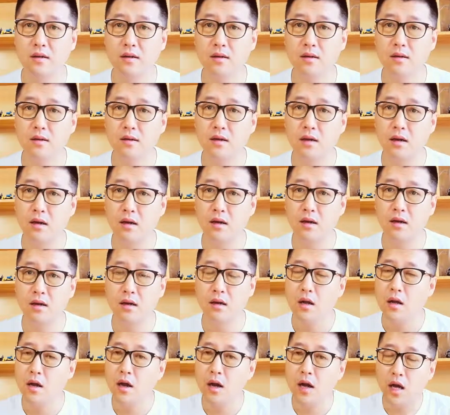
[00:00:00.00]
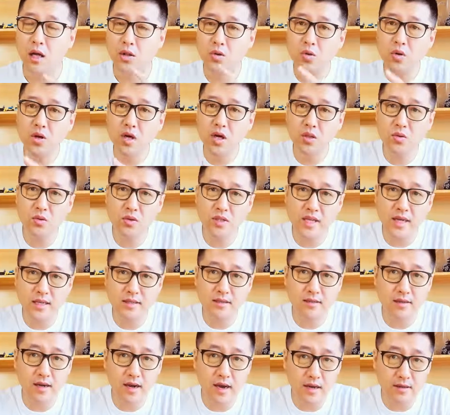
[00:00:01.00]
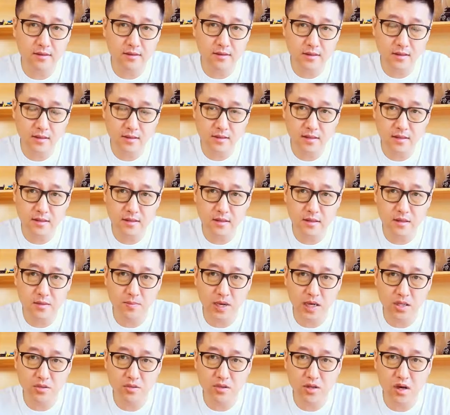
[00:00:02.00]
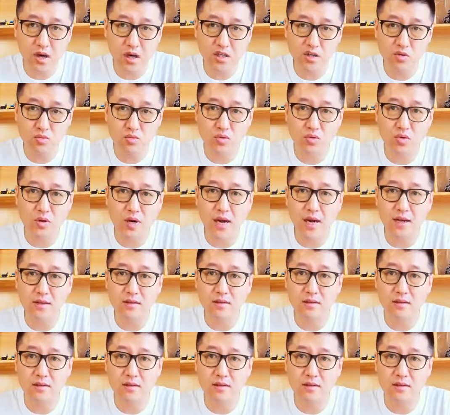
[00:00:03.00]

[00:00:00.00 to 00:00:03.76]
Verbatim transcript: 啊！很多很多年轻的孩子，现在十八岁到二十五岁的孩子，